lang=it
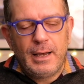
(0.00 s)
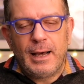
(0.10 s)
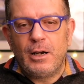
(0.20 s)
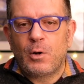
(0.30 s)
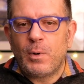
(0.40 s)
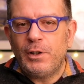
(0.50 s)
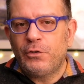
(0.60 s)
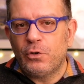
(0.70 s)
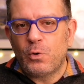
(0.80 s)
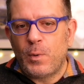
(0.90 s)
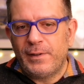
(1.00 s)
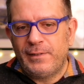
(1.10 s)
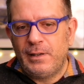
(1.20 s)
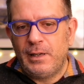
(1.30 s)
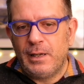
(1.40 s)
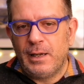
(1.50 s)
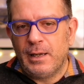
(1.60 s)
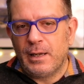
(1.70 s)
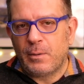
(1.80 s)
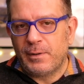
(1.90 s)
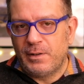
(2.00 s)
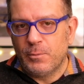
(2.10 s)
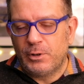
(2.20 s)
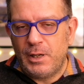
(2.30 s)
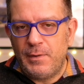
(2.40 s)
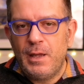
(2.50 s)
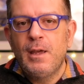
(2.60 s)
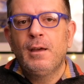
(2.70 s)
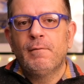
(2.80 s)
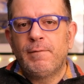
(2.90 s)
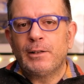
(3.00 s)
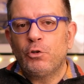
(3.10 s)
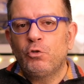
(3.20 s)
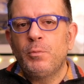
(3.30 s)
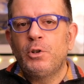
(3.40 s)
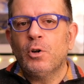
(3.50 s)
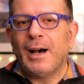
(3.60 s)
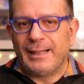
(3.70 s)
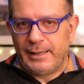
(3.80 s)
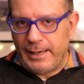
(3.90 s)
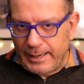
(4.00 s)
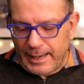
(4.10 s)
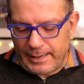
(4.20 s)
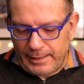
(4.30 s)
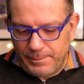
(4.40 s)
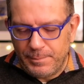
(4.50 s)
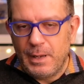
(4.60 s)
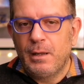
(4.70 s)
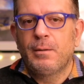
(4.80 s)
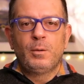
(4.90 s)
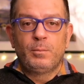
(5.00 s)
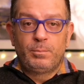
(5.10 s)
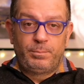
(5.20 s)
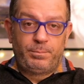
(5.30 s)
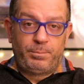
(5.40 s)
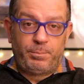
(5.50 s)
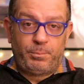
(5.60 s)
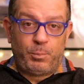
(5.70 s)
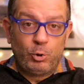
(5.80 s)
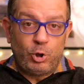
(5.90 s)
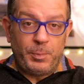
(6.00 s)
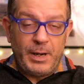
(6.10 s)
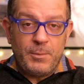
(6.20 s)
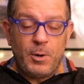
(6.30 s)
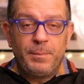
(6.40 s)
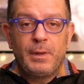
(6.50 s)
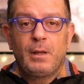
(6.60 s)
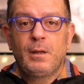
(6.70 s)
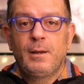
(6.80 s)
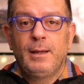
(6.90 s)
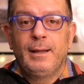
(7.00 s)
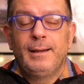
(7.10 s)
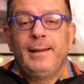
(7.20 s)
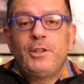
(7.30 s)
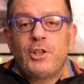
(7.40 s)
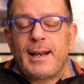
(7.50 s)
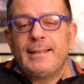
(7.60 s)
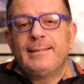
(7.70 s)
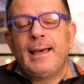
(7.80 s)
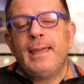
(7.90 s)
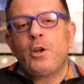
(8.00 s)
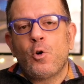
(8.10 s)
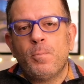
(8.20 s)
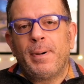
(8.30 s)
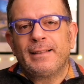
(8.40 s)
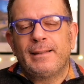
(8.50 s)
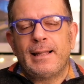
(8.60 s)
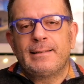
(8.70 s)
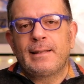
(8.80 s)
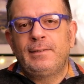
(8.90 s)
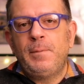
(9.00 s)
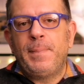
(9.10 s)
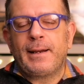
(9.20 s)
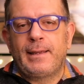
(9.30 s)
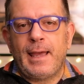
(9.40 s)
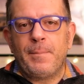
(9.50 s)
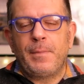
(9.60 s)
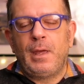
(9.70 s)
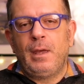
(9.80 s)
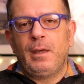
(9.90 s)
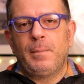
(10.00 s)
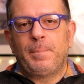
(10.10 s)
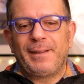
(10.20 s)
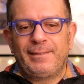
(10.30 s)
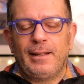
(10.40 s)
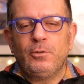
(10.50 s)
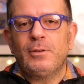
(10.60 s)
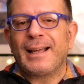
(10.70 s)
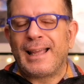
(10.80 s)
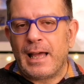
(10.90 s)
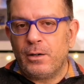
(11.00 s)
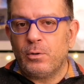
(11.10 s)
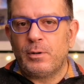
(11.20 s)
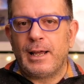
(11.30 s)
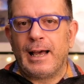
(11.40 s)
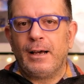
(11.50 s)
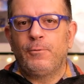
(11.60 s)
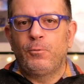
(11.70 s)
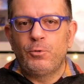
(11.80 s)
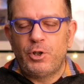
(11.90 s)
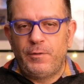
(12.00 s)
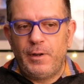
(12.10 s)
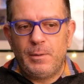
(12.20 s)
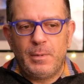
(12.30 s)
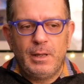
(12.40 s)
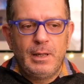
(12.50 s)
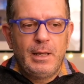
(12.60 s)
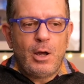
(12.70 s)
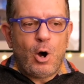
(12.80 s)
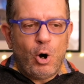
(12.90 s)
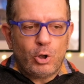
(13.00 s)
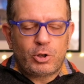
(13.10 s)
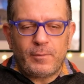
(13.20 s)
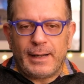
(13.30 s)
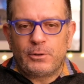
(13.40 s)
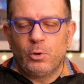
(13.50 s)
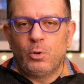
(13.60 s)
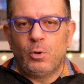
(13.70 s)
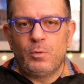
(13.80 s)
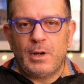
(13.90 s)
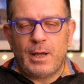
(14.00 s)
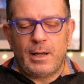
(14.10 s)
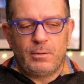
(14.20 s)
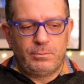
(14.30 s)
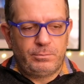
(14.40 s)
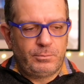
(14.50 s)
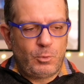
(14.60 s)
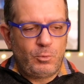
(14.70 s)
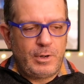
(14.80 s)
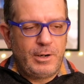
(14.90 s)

Allora, quali sono questi, eh, questi motivi? Vado subito ad elencarli. Punto primo, leggerezza e compattezza. Sì, perché eh, passando da Canon a Fujifilm, ho trovato una, un, um,